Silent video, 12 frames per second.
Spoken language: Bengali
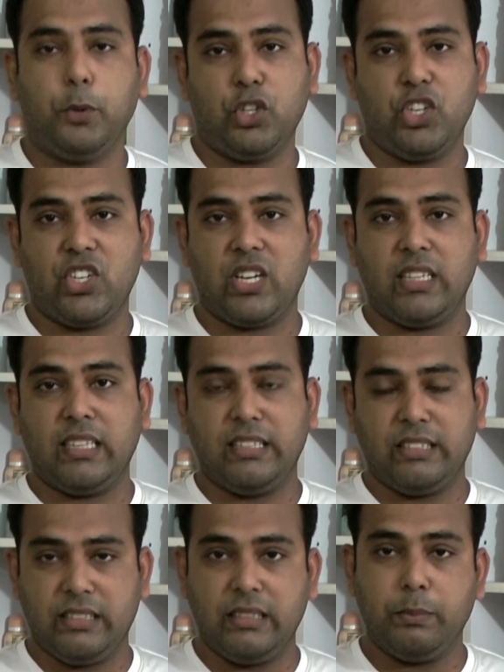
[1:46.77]
প্রতিষ্ঠান
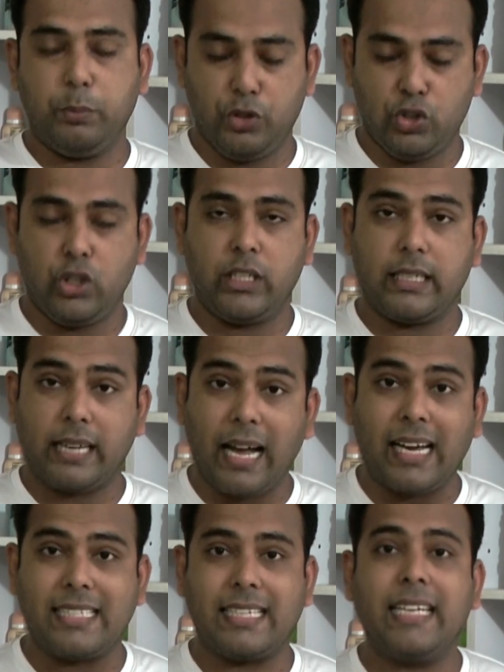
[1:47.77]
যদি
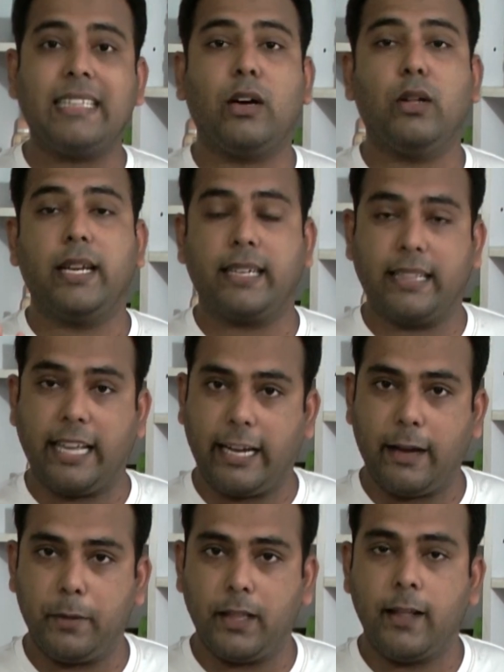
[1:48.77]
টাকা চায় তাহলে এটা
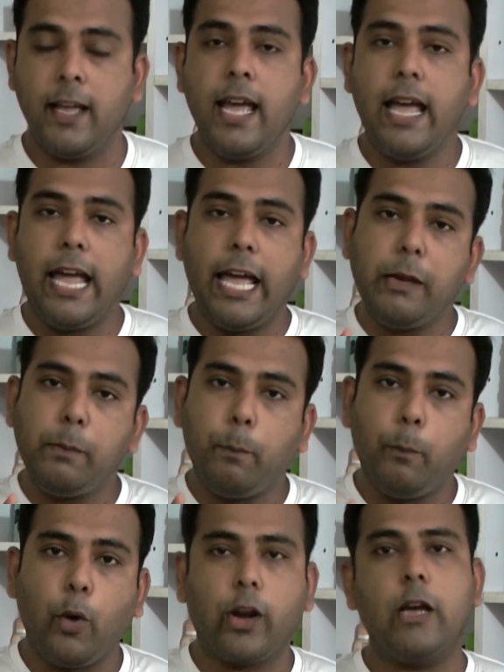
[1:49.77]
দেখাবেন এর
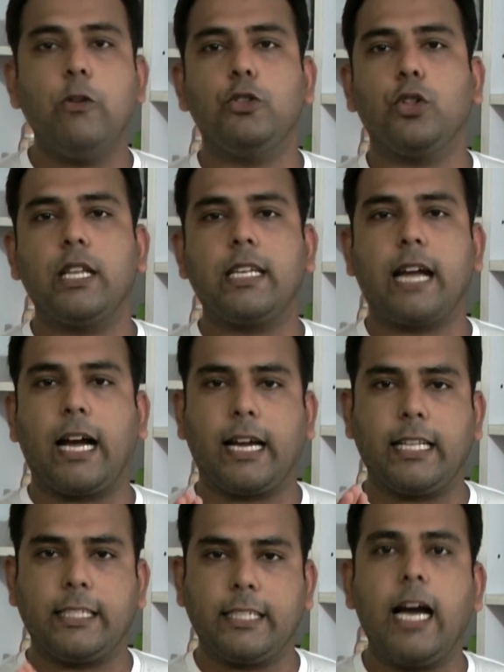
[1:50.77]
পরেও যদি
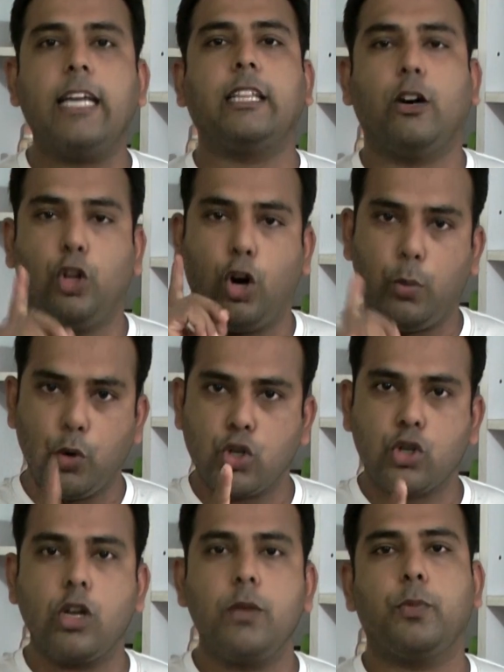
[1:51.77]
টাকা চায় তাহলে
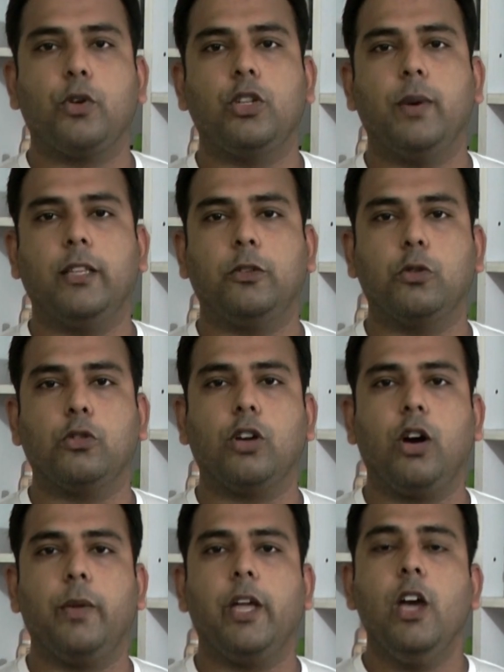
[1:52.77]
অবশ্যই প্রতিবাদ করতে
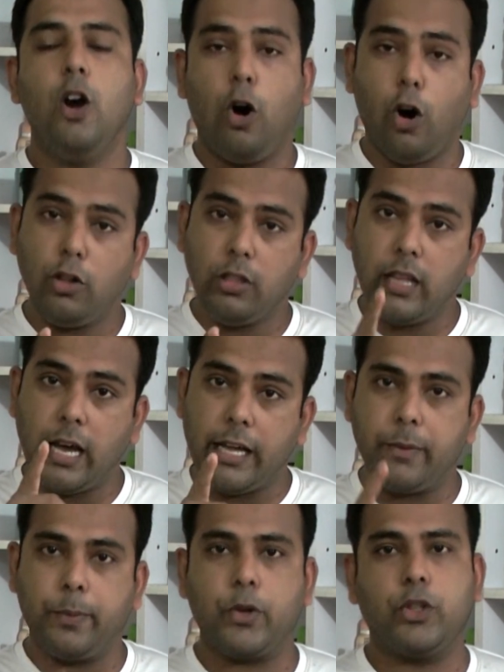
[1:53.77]
হবে
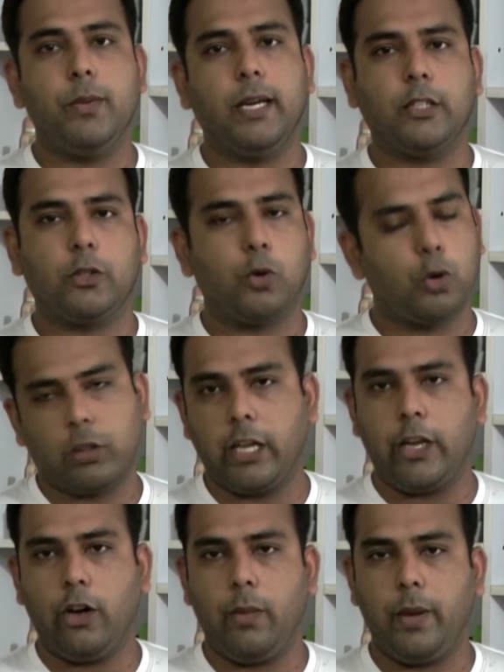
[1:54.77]
অন্যায়ের প্রতিবাদ
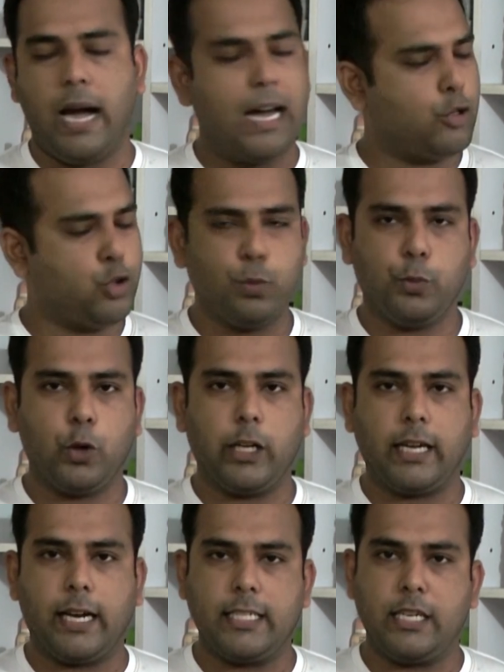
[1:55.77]
করতেই করতেই হবে আর চুপ করে
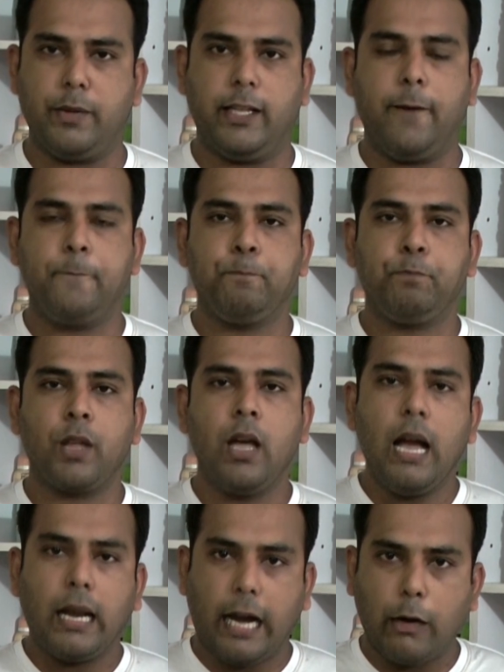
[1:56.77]
থাকা যাবে না
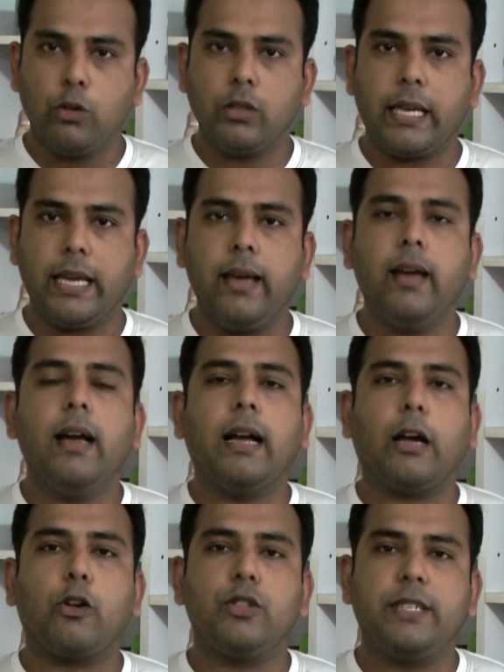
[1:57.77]
কারণ কি
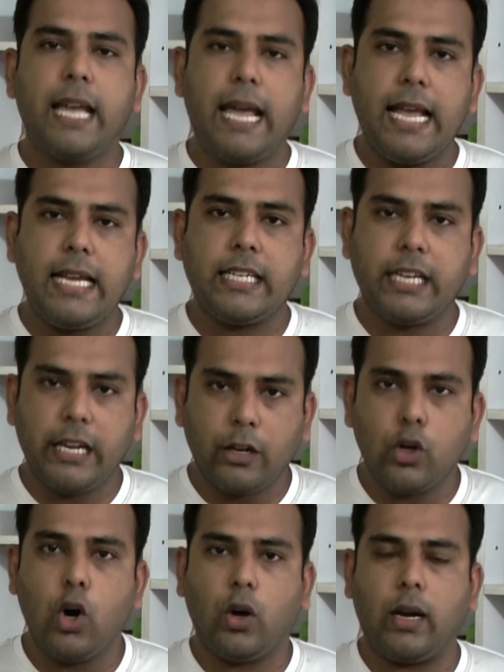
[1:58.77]
কারণ যে
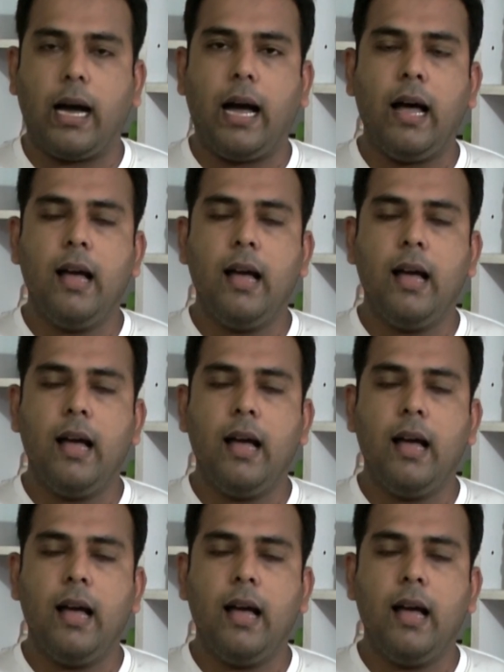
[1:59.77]
শিক্ষকরা